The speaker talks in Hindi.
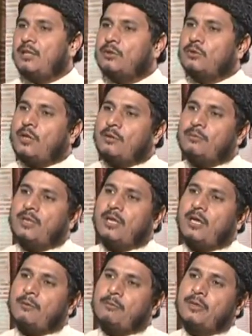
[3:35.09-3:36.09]
तो हमें
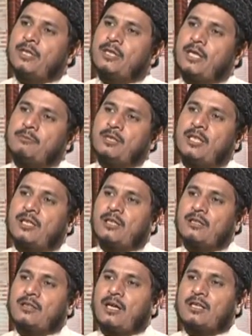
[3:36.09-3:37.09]
अपने दामन
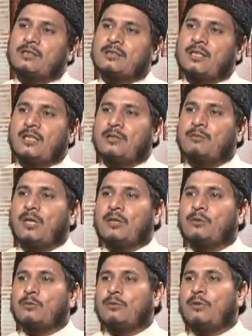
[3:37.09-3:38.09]
किरदार से इन
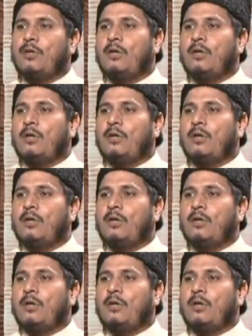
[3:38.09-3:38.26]
बातों